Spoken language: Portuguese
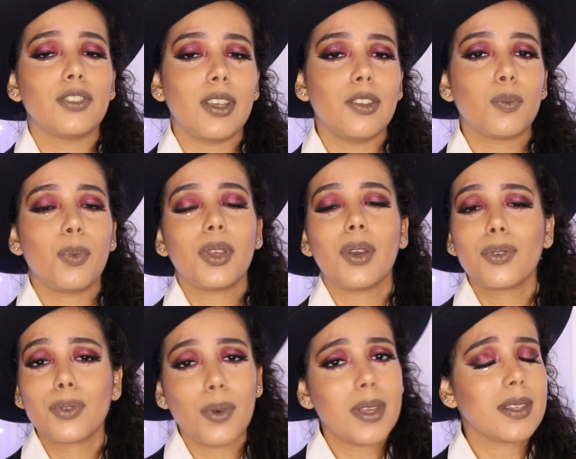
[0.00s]
gente, porque eu
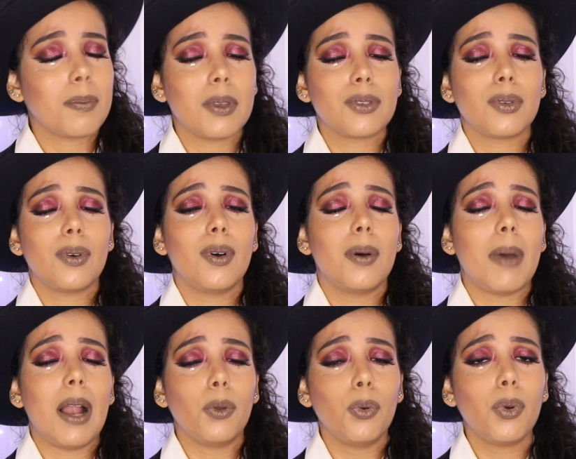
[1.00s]
sou essa pessoa
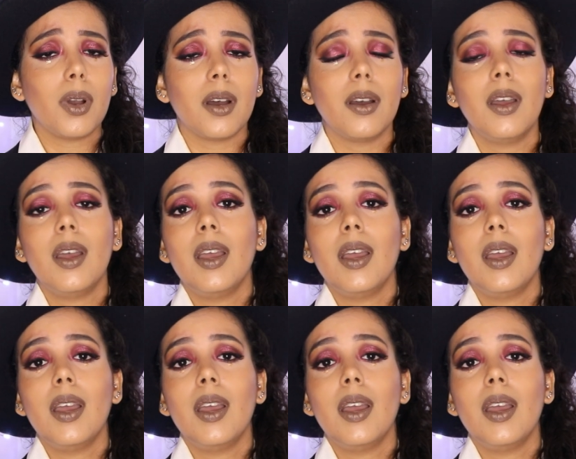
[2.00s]
maluca.